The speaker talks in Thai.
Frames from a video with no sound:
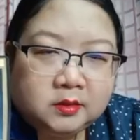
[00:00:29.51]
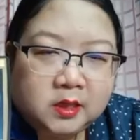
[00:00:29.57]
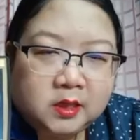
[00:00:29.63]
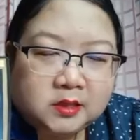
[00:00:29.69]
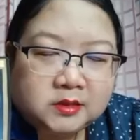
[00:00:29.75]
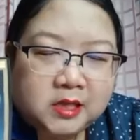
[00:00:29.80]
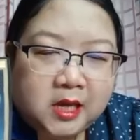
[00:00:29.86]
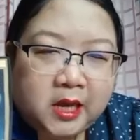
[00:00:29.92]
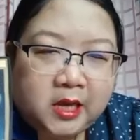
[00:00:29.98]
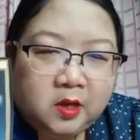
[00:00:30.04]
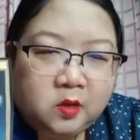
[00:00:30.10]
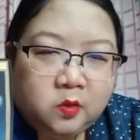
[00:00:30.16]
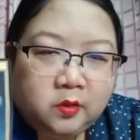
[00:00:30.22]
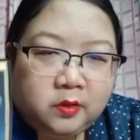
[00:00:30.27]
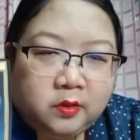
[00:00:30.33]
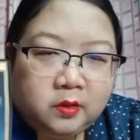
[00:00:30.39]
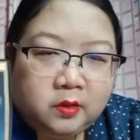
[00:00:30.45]
แต่จะให้
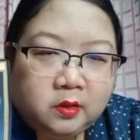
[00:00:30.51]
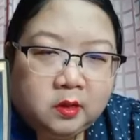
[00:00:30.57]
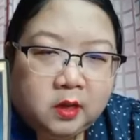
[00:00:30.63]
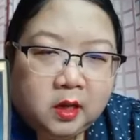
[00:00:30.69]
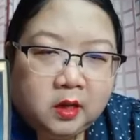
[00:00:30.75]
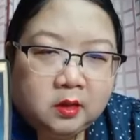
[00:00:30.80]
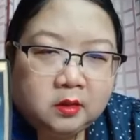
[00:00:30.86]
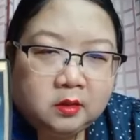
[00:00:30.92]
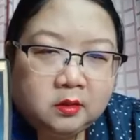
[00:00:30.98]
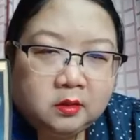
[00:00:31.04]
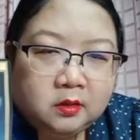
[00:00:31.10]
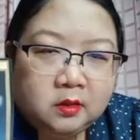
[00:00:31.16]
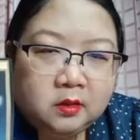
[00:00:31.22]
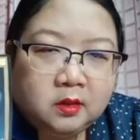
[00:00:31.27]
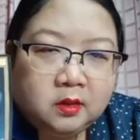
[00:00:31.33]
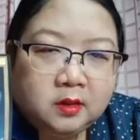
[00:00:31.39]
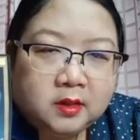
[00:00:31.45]
คุณเรื่อง
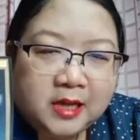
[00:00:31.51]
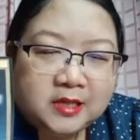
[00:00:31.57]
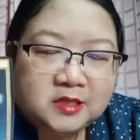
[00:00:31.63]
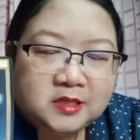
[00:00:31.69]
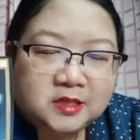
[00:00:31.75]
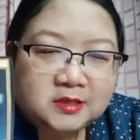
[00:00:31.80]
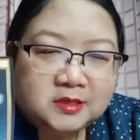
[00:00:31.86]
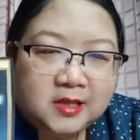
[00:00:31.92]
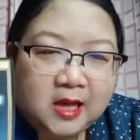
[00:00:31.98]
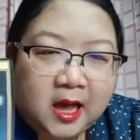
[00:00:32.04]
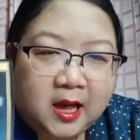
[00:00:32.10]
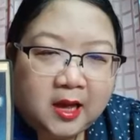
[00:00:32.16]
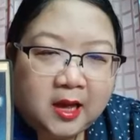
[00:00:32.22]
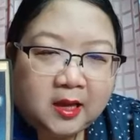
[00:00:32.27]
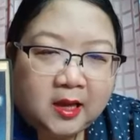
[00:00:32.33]
การศึกษา